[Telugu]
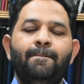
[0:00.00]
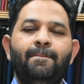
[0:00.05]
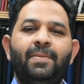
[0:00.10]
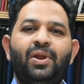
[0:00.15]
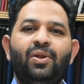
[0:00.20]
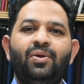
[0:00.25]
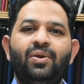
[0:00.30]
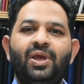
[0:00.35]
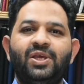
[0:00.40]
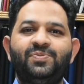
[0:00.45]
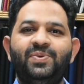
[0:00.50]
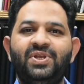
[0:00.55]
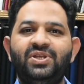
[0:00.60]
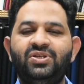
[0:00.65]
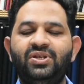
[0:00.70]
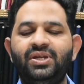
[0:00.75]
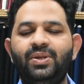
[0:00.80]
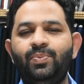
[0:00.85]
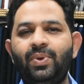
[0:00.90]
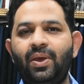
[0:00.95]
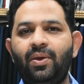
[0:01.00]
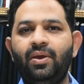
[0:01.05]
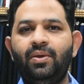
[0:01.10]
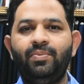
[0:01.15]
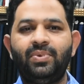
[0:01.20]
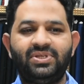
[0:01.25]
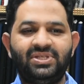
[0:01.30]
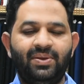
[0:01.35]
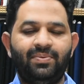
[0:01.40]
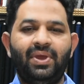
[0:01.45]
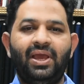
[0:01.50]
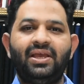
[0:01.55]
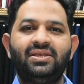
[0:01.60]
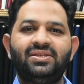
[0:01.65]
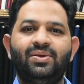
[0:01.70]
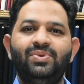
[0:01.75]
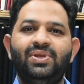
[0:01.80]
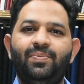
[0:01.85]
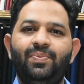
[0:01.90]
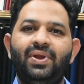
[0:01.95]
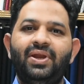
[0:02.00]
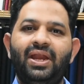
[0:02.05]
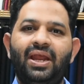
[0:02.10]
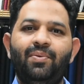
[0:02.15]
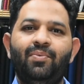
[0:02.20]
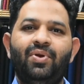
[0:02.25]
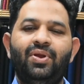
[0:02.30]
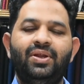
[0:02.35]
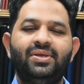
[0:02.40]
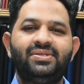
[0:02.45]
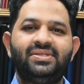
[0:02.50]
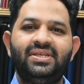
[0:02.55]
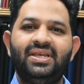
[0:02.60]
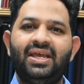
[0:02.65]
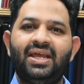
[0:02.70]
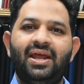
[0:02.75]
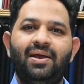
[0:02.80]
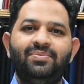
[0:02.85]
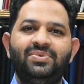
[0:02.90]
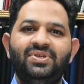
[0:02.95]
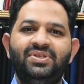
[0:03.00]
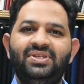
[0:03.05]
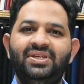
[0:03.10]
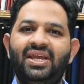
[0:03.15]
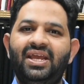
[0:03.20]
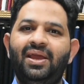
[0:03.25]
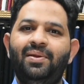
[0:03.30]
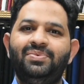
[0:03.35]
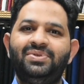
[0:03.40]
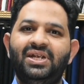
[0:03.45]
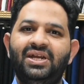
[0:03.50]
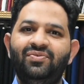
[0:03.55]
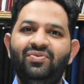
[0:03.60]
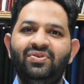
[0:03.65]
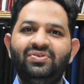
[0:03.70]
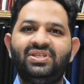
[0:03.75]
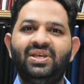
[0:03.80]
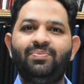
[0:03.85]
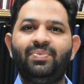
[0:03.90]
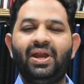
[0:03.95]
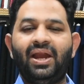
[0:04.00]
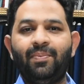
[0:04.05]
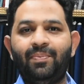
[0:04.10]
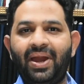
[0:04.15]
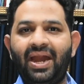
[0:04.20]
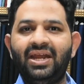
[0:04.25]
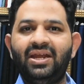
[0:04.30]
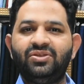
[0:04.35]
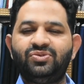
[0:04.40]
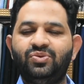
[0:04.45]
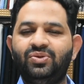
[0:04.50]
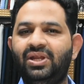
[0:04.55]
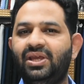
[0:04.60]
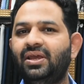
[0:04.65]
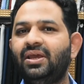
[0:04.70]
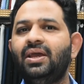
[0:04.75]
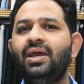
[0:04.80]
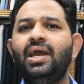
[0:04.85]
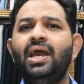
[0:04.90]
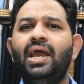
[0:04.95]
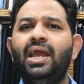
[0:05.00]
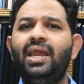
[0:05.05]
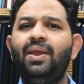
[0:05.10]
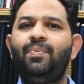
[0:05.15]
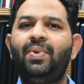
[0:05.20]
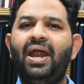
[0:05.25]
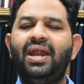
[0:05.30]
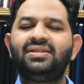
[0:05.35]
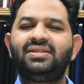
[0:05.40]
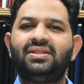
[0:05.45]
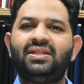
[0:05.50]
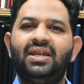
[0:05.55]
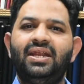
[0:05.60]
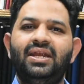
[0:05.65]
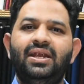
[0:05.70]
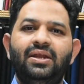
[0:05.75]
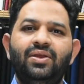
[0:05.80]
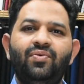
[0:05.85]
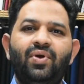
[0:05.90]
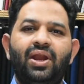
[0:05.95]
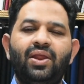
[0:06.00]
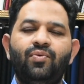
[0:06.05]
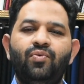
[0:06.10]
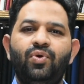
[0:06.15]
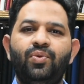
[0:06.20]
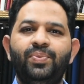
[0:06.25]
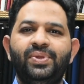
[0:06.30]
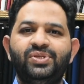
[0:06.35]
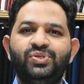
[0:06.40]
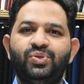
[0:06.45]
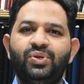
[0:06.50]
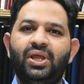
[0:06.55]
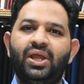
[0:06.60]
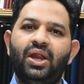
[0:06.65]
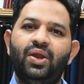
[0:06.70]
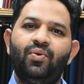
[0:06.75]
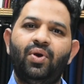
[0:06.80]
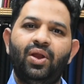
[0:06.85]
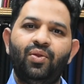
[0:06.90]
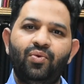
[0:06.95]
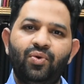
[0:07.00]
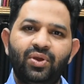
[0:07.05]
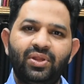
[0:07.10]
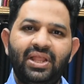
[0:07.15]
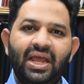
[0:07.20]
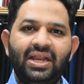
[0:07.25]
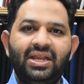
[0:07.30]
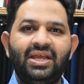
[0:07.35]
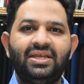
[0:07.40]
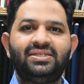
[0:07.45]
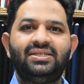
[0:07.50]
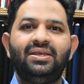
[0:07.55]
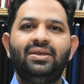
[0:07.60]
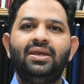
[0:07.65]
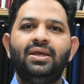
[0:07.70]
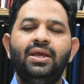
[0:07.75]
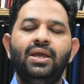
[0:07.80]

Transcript: మనం ఎక్స్పీరియన్స్ అంటే ఇప్పుడు ఎగ్జాంపుల్ చెప్పండి రేమండ్ సిఆర్ఆమ్స్ జేహామ్షెడ్ వ్యూస్ ఎంపైర్ ఇలా బ్రాండెడ్స్ ఉంటాయి ఈ బ్రాండ్స్ అంతా ఏంటంటే వాళ్ళకి ఓన్ మిల్స్ ఉంటాయి కాబట్టి వాళ్ళు ఓన్ తయారు చేసి